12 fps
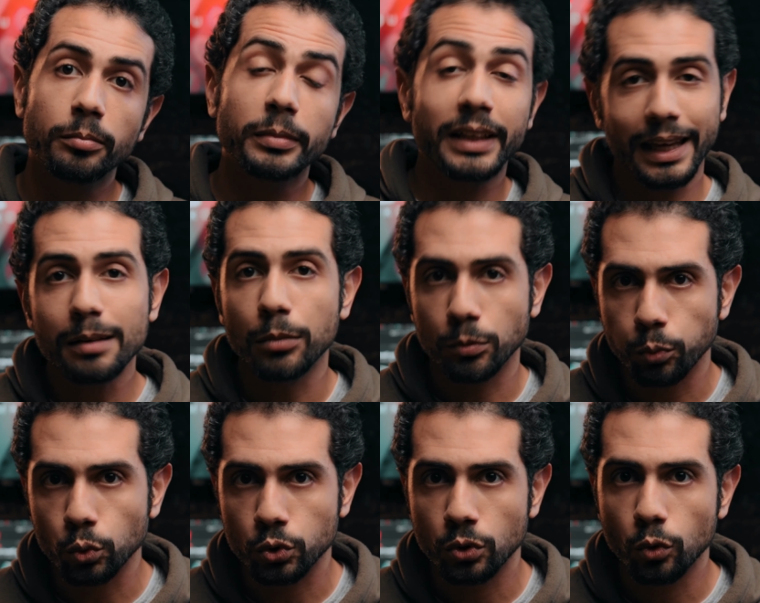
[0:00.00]
من غير ما
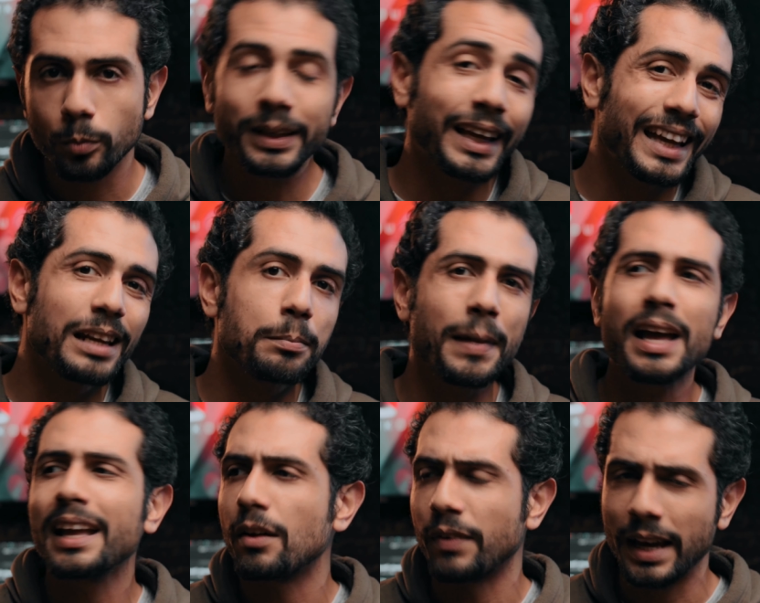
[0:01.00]
تبوظ ومن غير ما
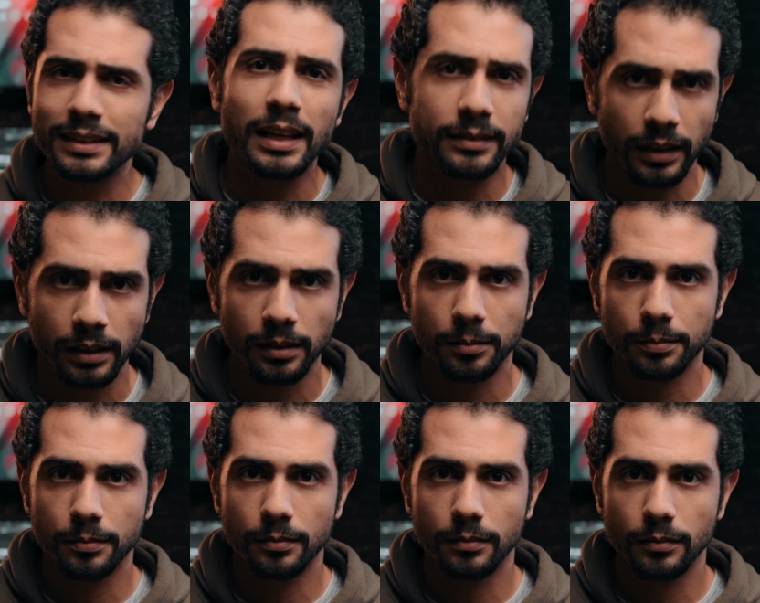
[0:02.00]
كفاءتها تقل
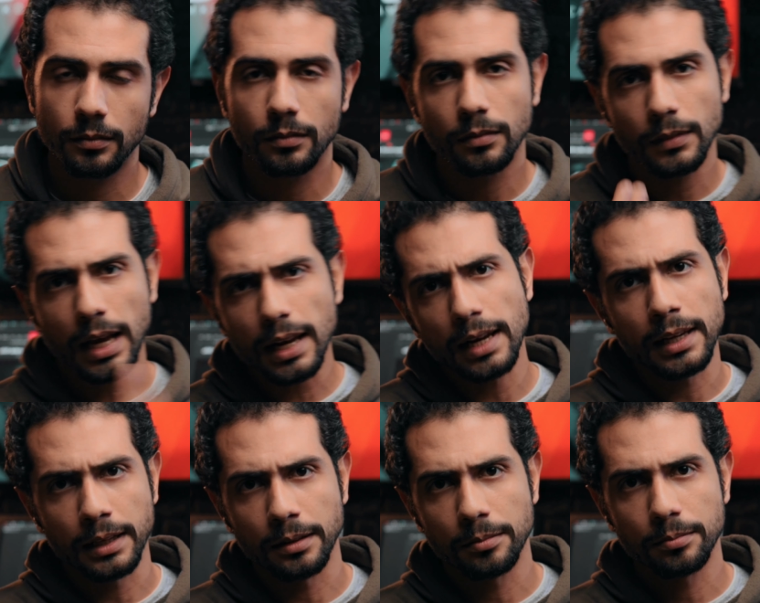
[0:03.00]
حلقه
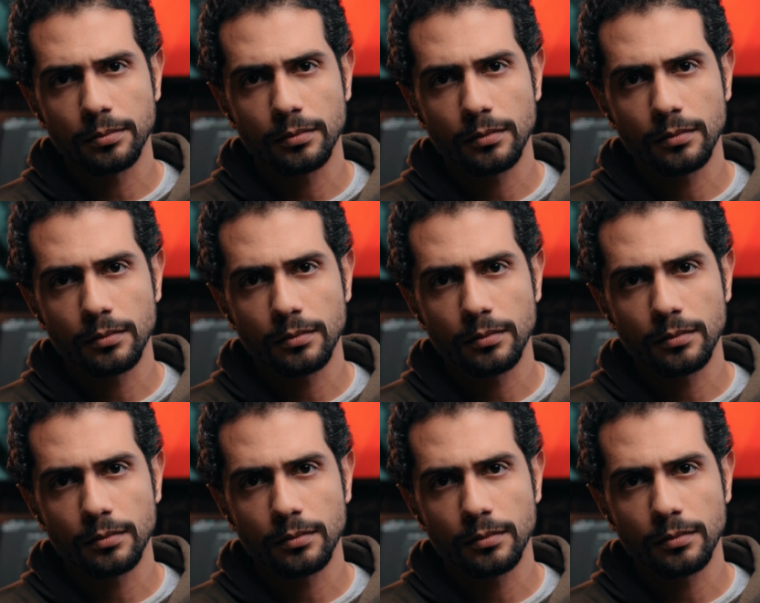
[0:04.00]
هنا